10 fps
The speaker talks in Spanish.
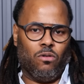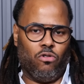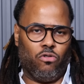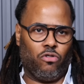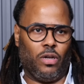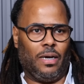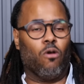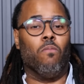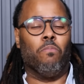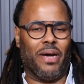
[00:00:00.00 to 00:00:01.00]
nos eh,
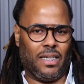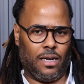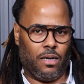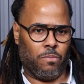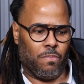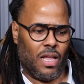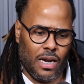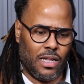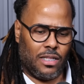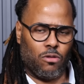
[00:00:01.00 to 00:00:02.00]
competen
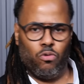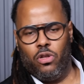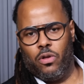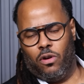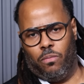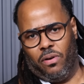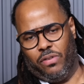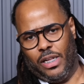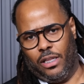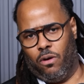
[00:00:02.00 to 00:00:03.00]
en este estudio de lo
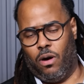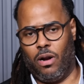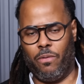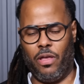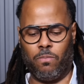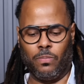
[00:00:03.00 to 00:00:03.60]
profético. Ahora bien,